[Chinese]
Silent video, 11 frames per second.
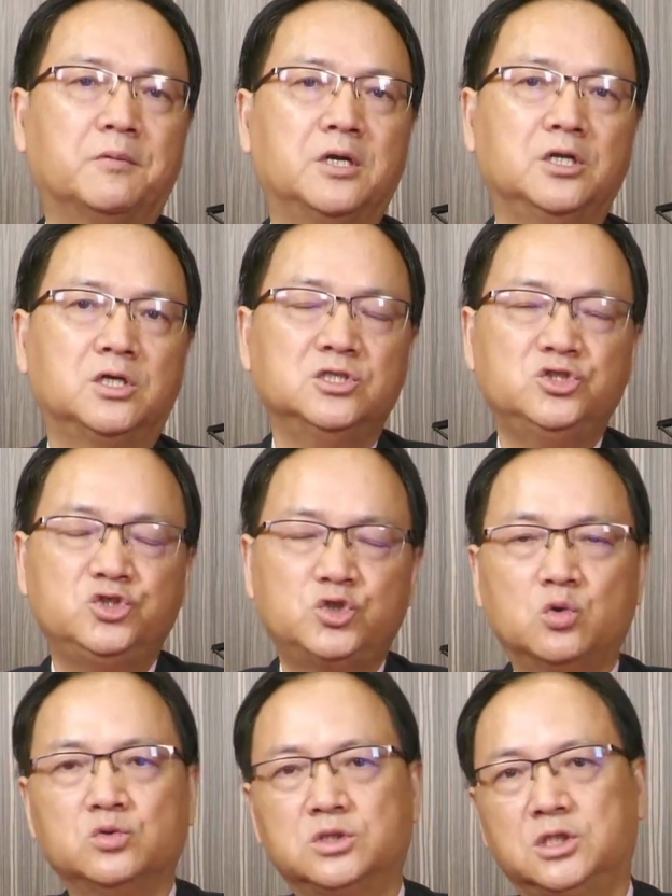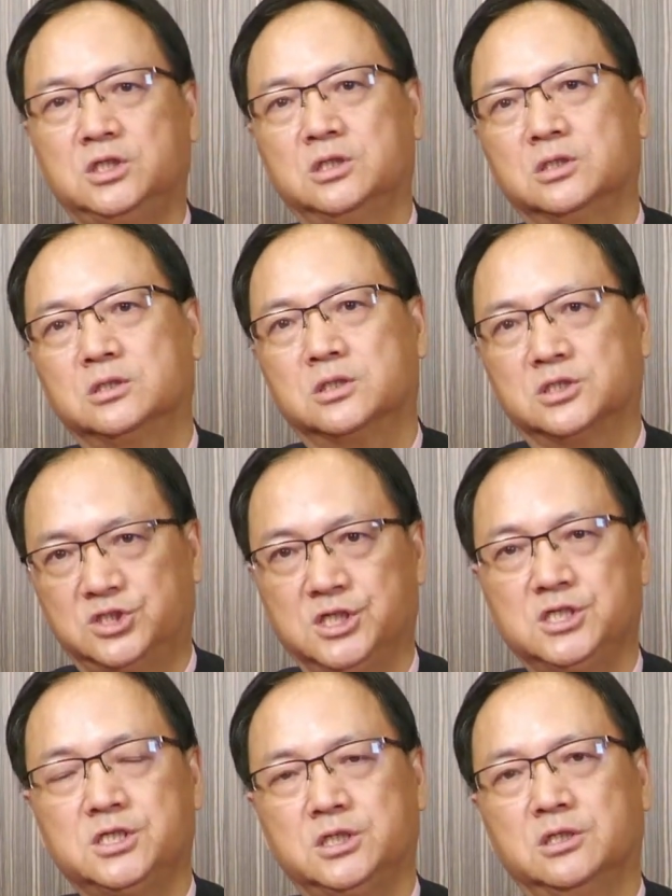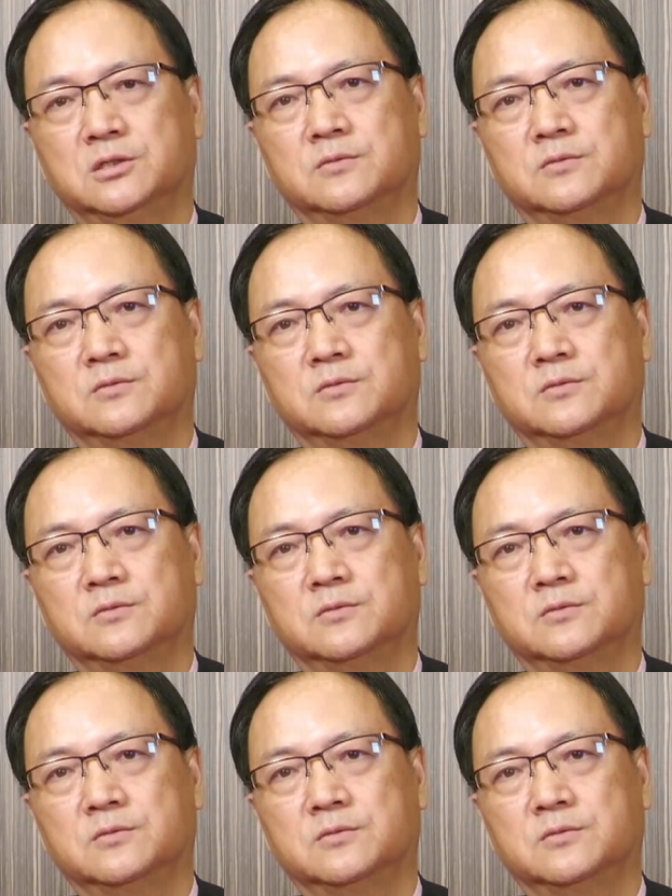表你跟兄弟的情谊。